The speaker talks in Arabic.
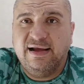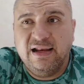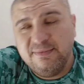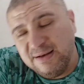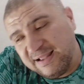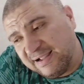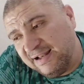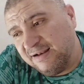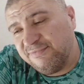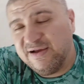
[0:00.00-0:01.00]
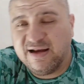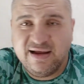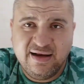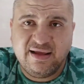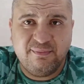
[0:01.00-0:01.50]
اللي من خلال
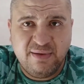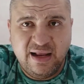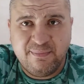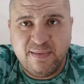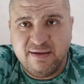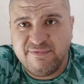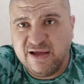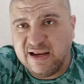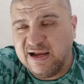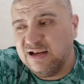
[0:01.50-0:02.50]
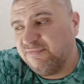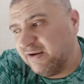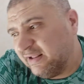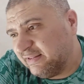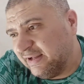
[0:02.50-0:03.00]
فياريال كان بيلعب مع فياريال
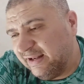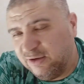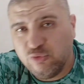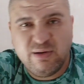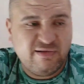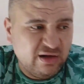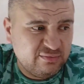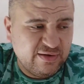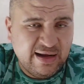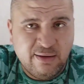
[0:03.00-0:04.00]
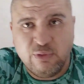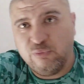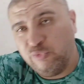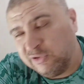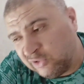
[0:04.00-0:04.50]
الفريق الثاني وبيتصعد فريق
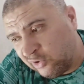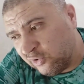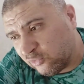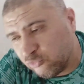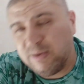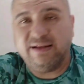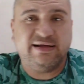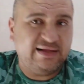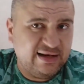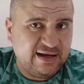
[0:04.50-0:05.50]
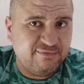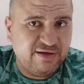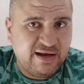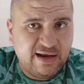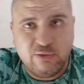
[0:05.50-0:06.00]
اول ويتعار وبعد كده يرجع
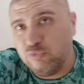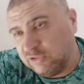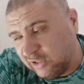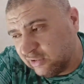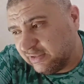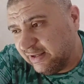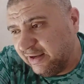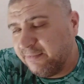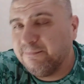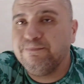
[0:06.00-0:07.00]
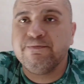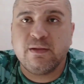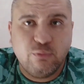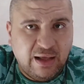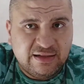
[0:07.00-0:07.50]
فياريال ويتعار ثاني
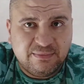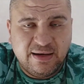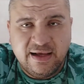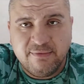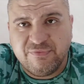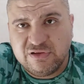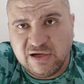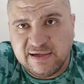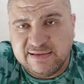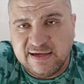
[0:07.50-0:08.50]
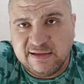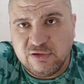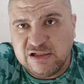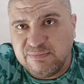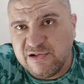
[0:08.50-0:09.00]
ولحد ما لعب في الدرجه الثانيه
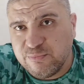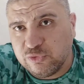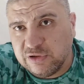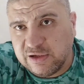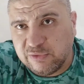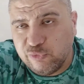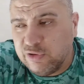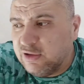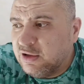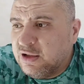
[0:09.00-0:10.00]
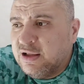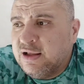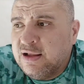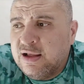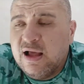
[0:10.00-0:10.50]
دلوقتي مع سبورت خيخون
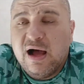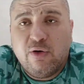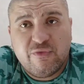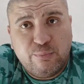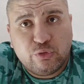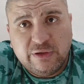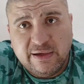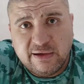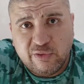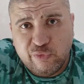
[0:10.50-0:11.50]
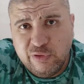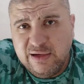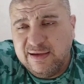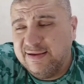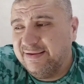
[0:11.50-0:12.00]
او سبورتنج
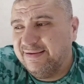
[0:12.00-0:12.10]
خيخون